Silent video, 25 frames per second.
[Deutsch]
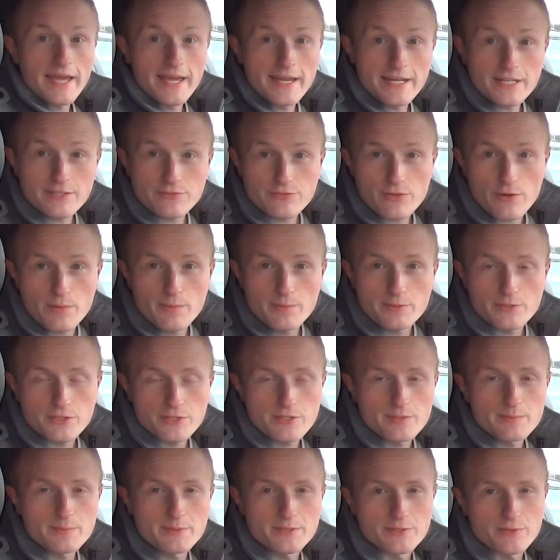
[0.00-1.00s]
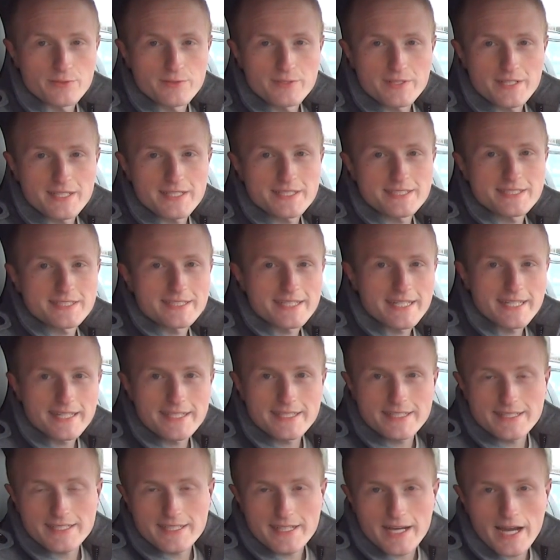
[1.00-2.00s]
Ich freue mich heute besonders,
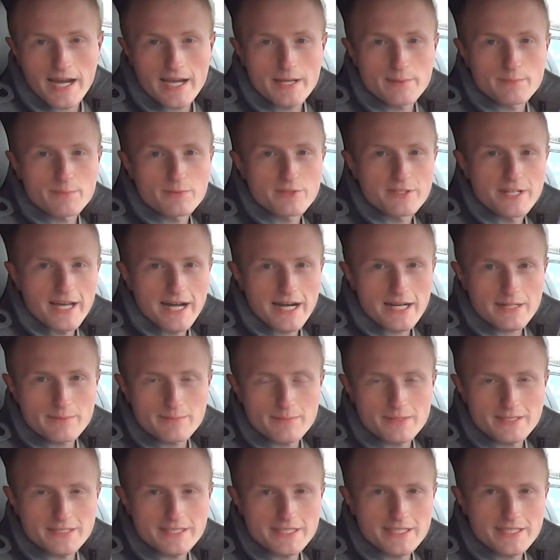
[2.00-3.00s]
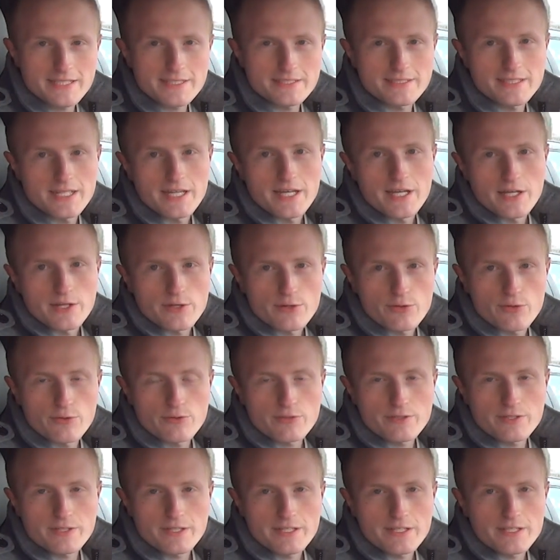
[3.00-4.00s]
denn einen modernen Mercedes
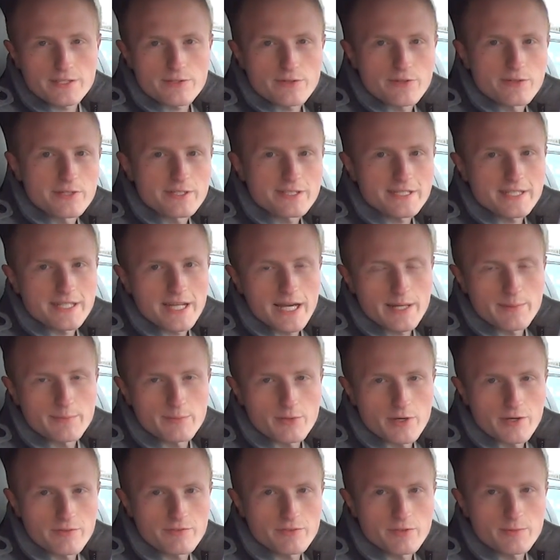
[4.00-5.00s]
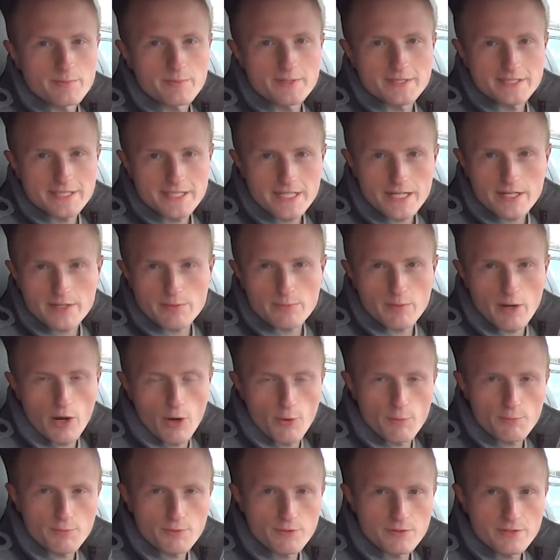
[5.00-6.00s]
konnte ich euch in einem Review bisher
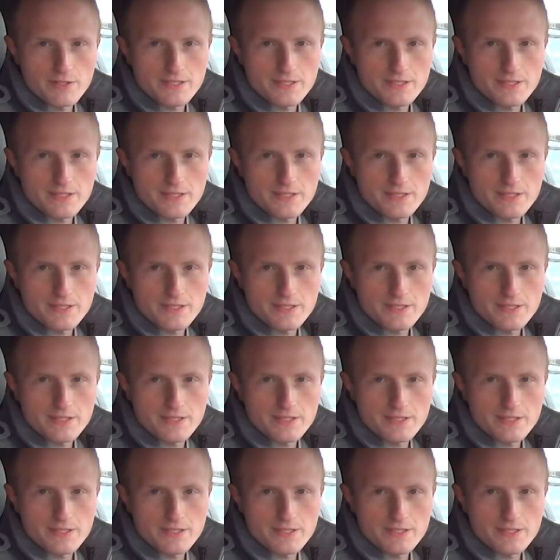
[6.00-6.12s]
überhaupt noch